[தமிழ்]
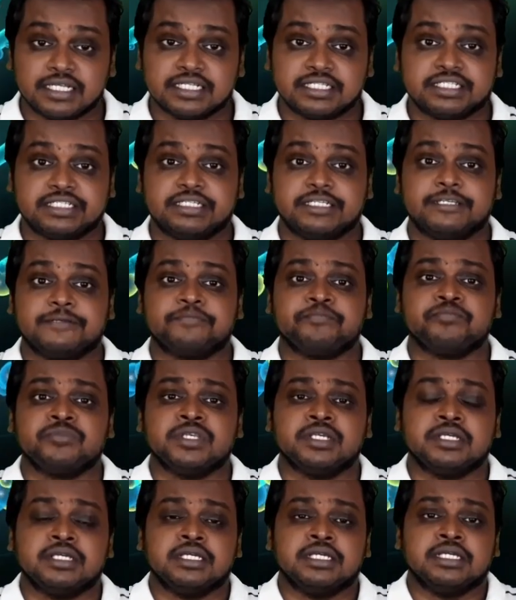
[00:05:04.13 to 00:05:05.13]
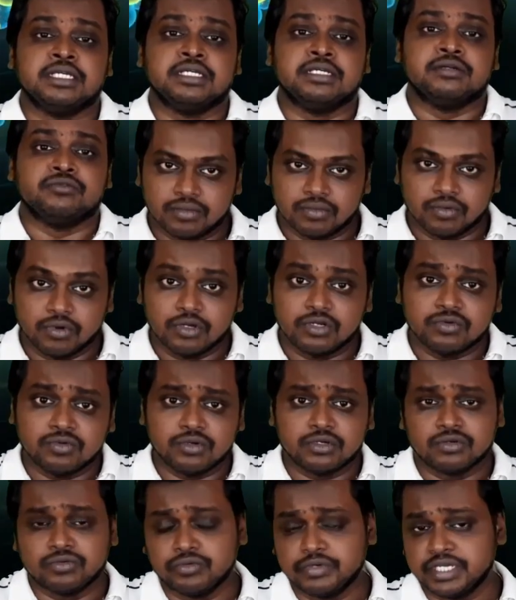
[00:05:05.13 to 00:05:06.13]
வளர்ச்சி ஒரு
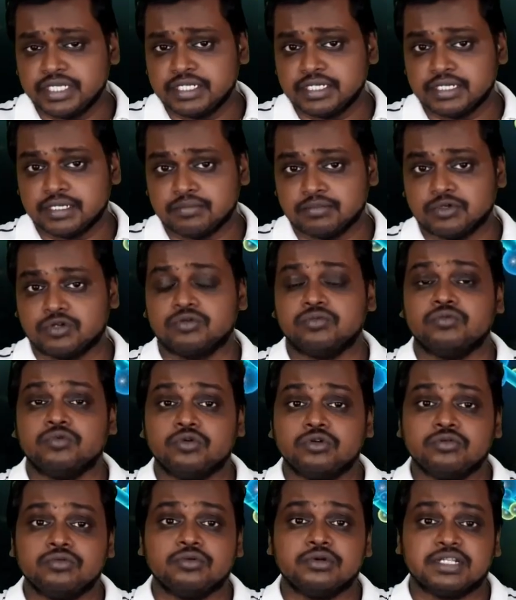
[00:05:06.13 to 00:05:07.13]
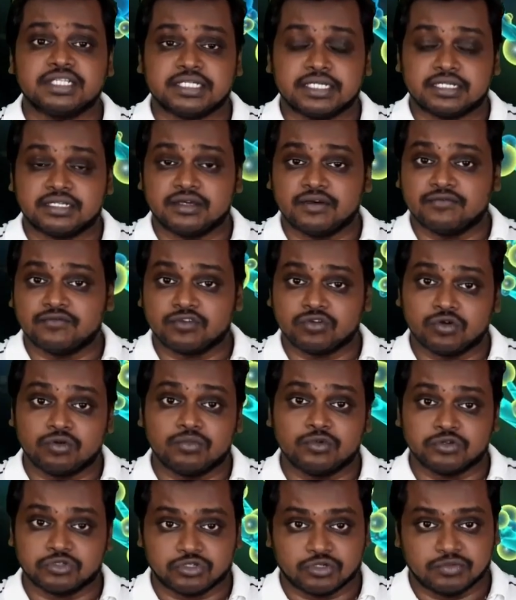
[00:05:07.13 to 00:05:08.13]
ஒரு உயிரினமுக்கும் ஒரு ஒரு செட் ஆஃப்
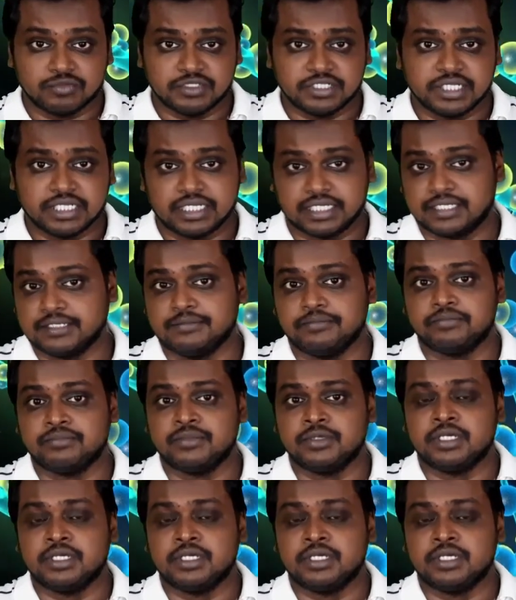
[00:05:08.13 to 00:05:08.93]
குரோமோசோம்ஸ் இருக்குது